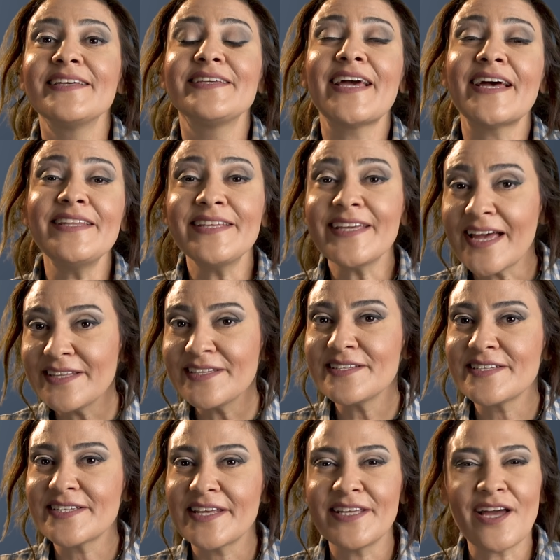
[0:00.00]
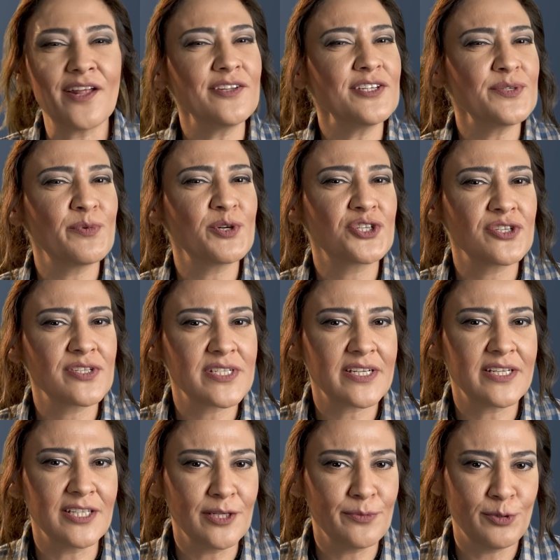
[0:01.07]
Kendi kendinize yalnız başınıza
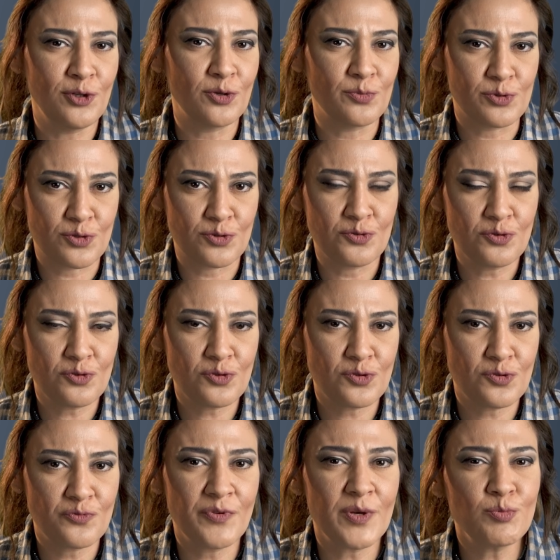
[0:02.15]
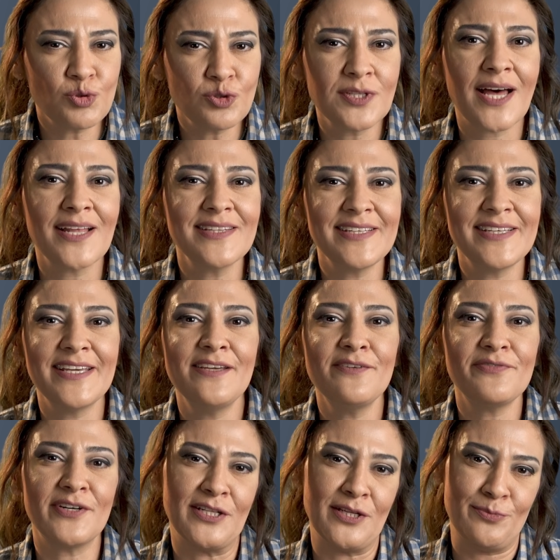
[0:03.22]
kalabiliyor musunuz ve bundan
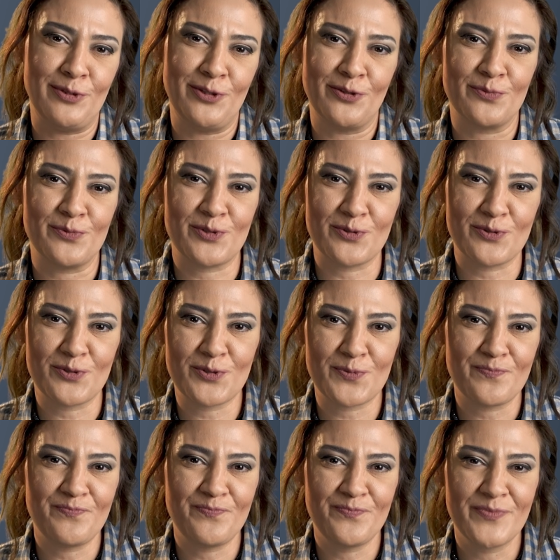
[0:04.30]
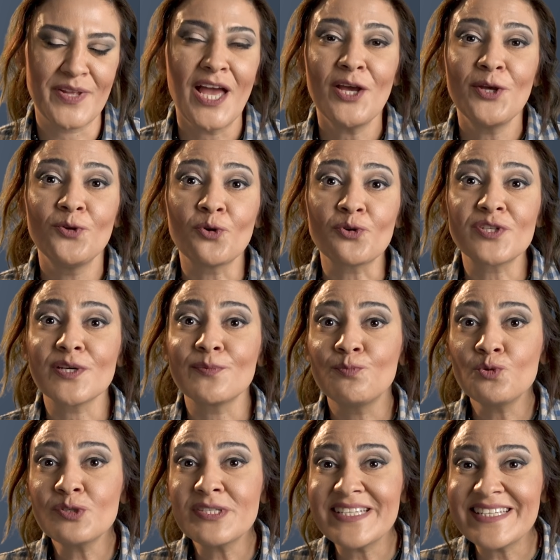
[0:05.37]
keyif alabiliyor musunuz? Yoksa
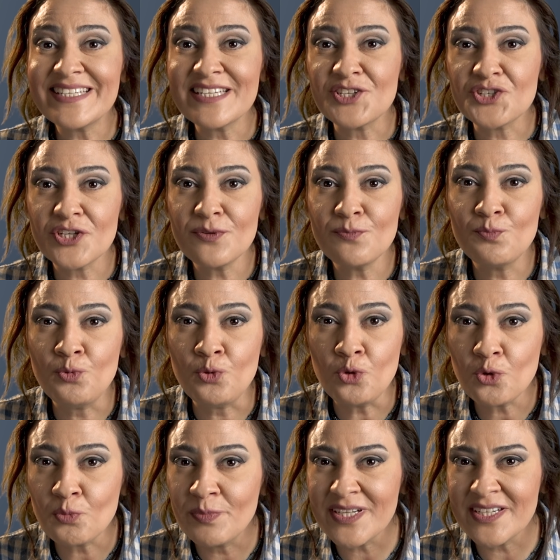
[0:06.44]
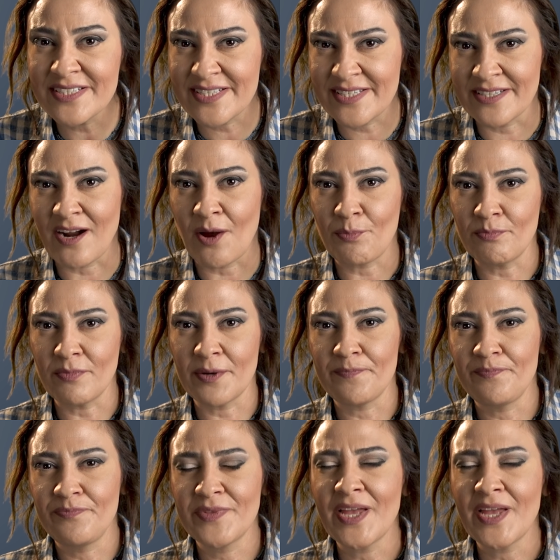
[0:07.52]
bu sizin için büyük bir ızdırap mı?